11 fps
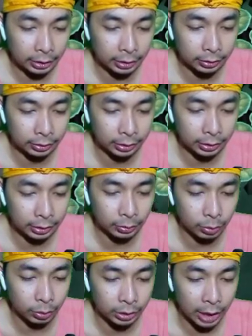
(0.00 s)
eh, oh,
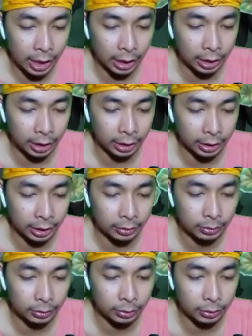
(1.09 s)
oh sangkler ya
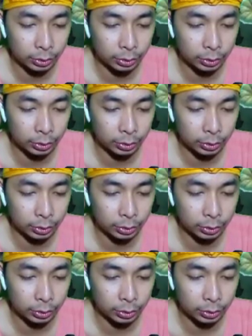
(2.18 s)
oh